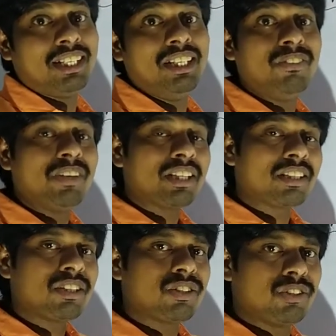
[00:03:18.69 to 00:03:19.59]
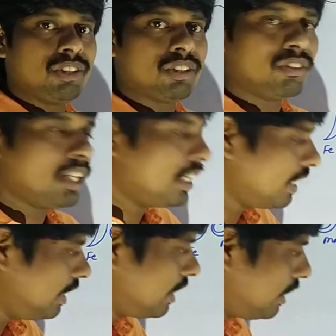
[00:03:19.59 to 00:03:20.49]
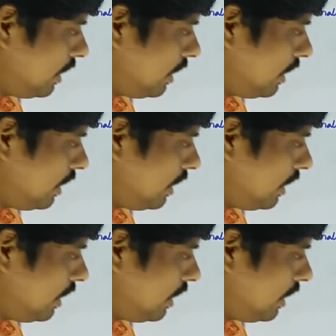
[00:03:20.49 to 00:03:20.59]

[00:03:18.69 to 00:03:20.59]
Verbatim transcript: ఇన్ఫెక్షన్స్ చూపిస్తుంది అంటే ఇక్కడ